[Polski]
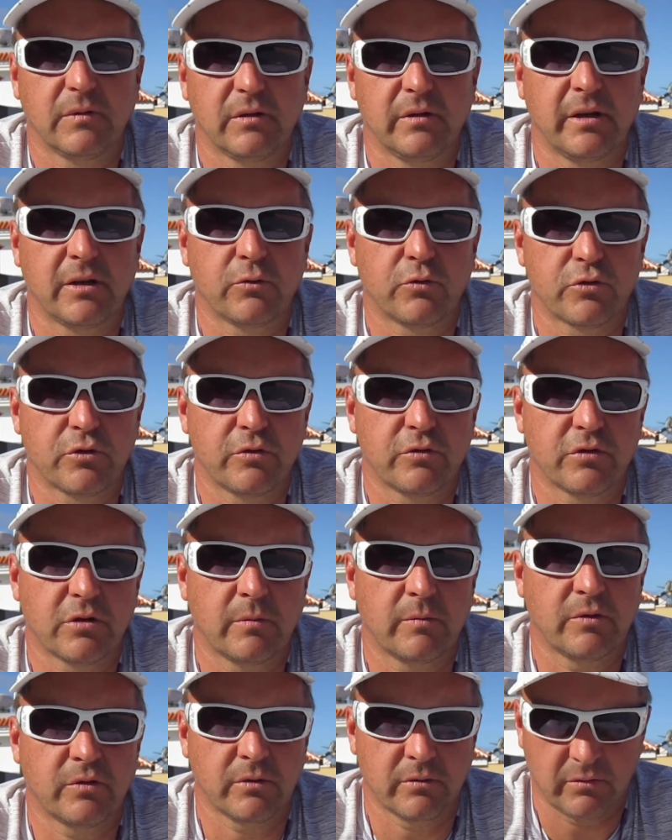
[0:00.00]
Niektórzy już
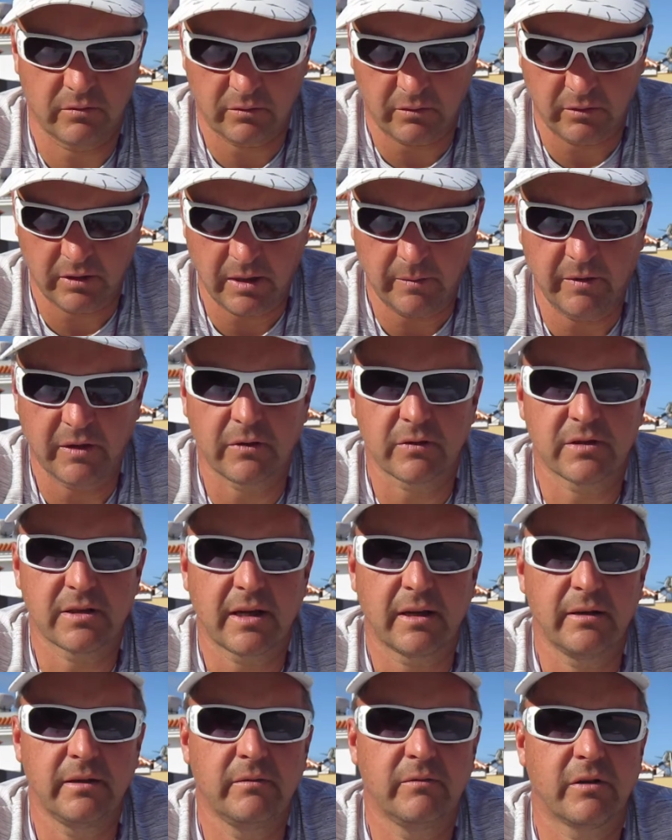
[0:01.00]
tam ode mnie
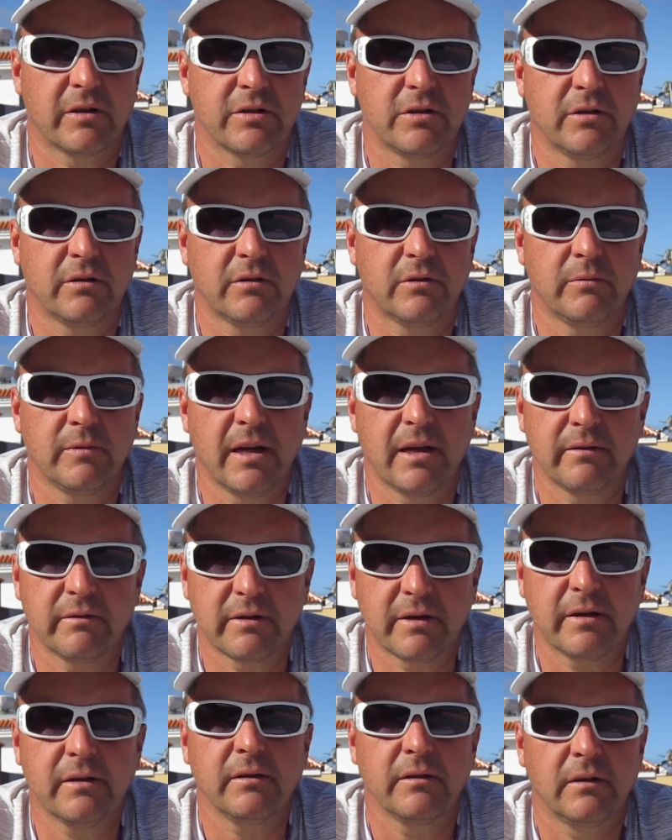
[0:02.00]
dostali właśnie tą
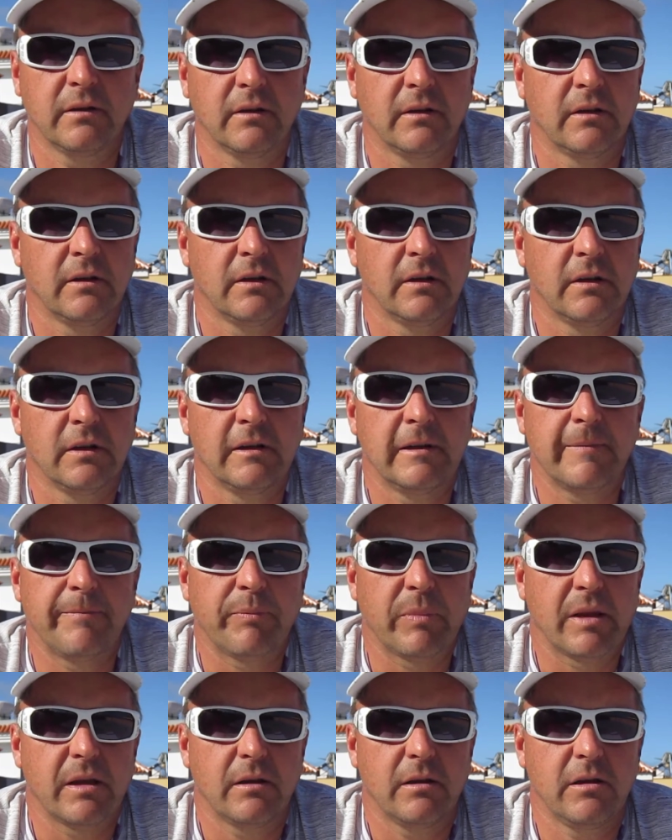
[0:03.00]
jantrę
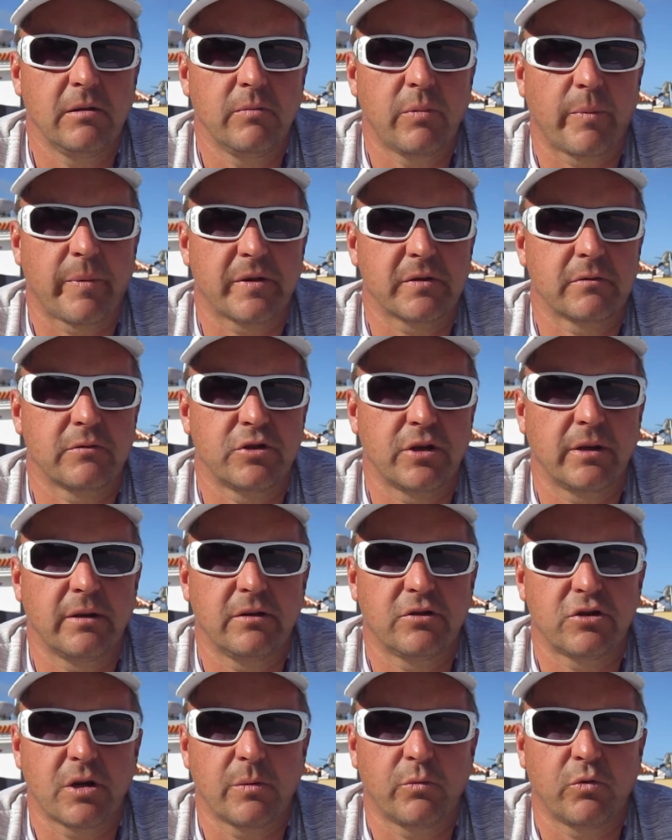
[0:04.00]
i po prostu
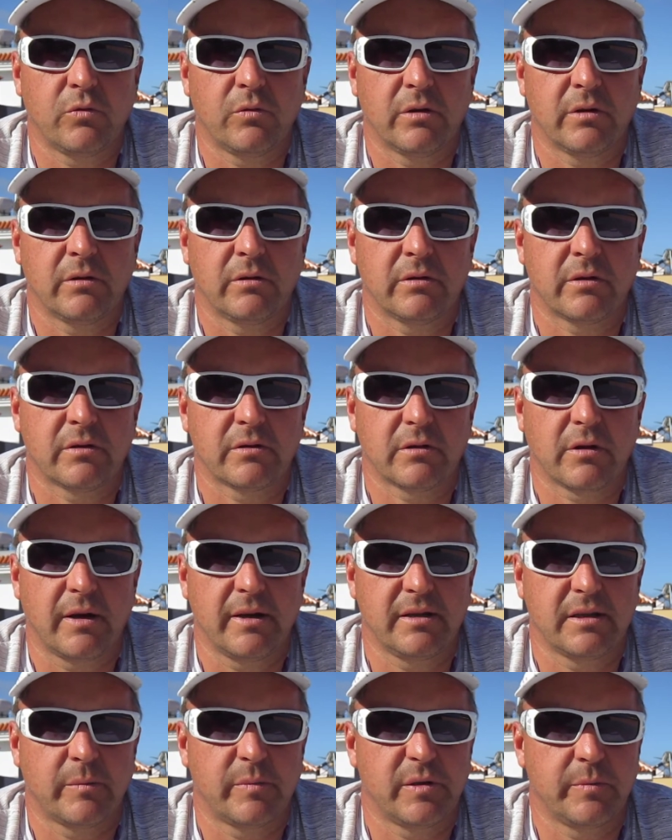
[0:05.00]
dzięki czemu, drodzy
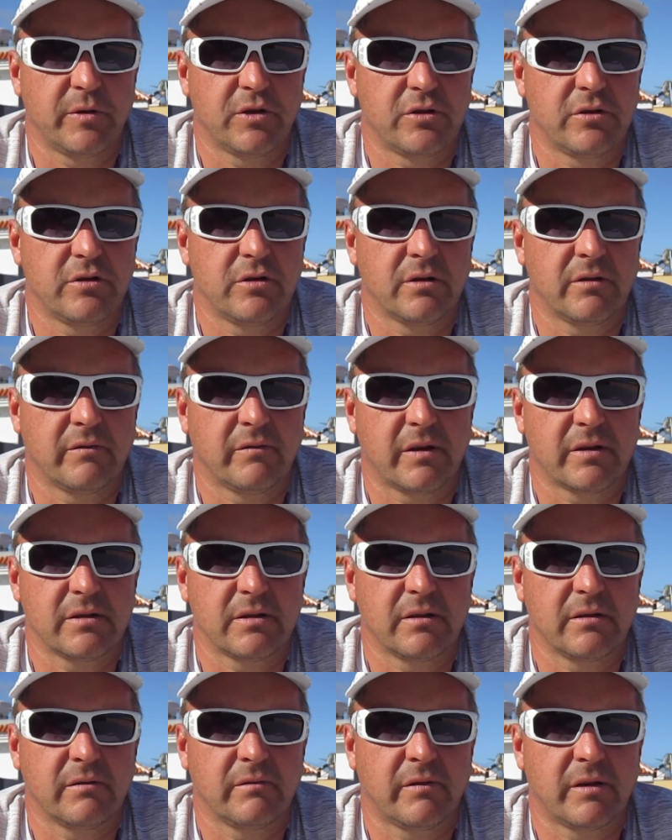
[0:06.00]
kochani, zabezpieczycie
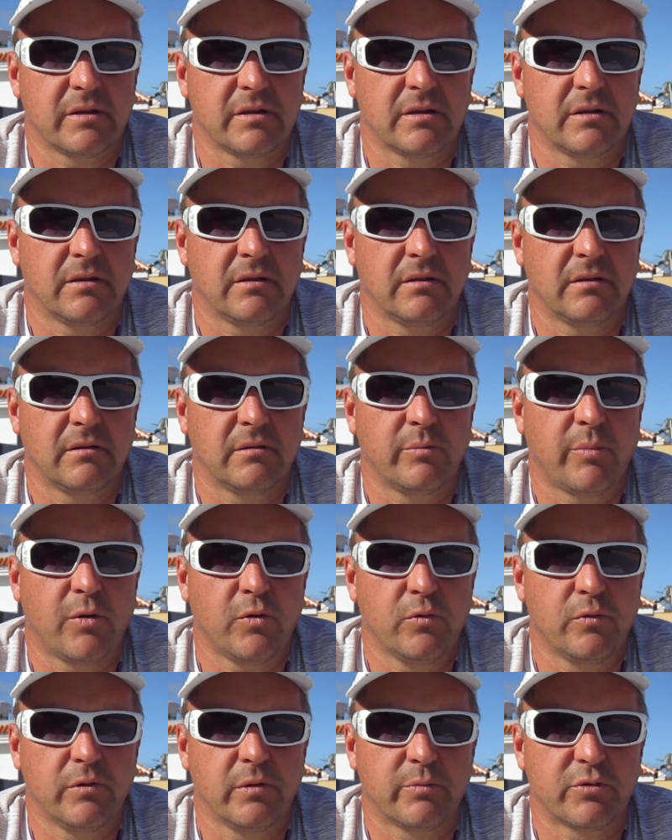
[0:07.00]
własny, własny
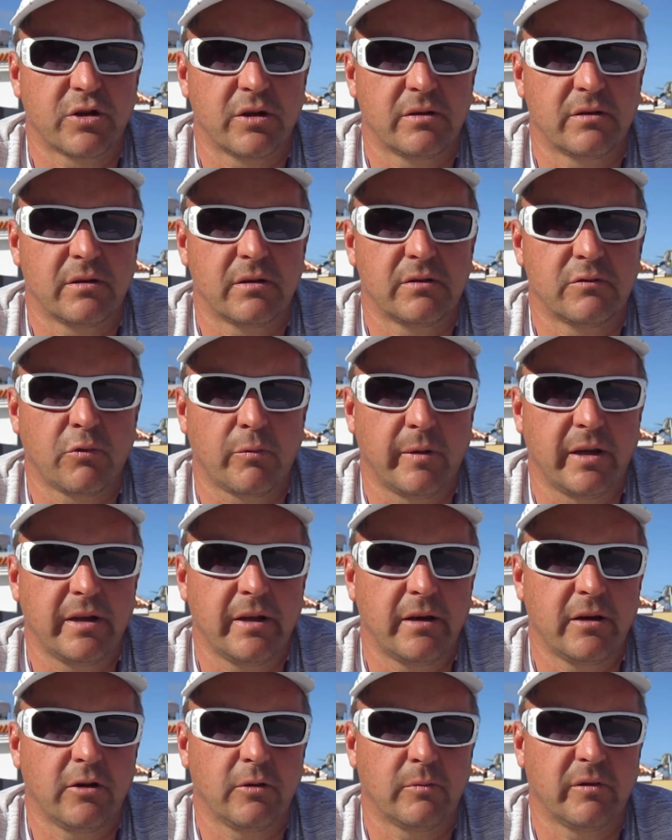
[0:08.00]
pokój przed złą
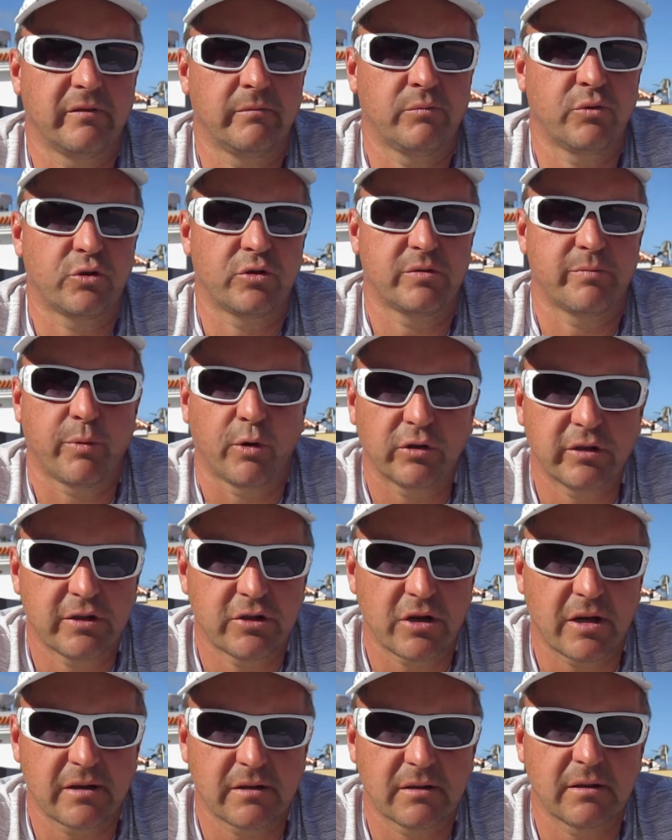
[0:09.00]
energią
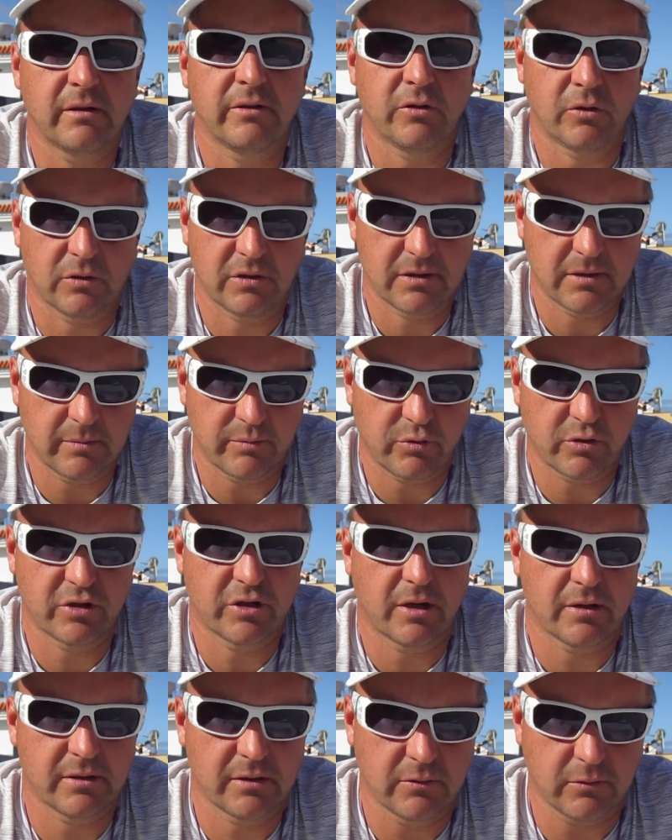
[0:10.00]
podczas nocy,
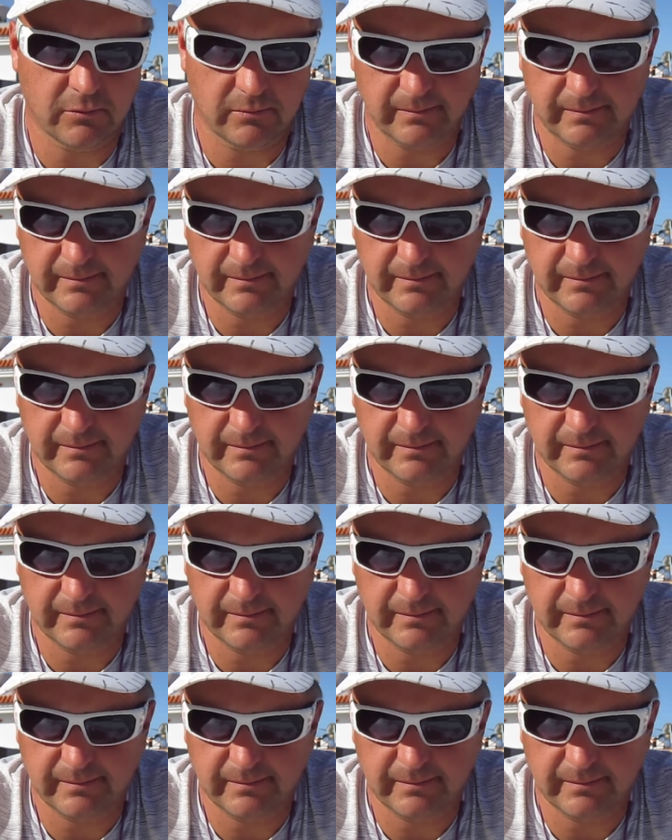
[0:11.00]
podczas snu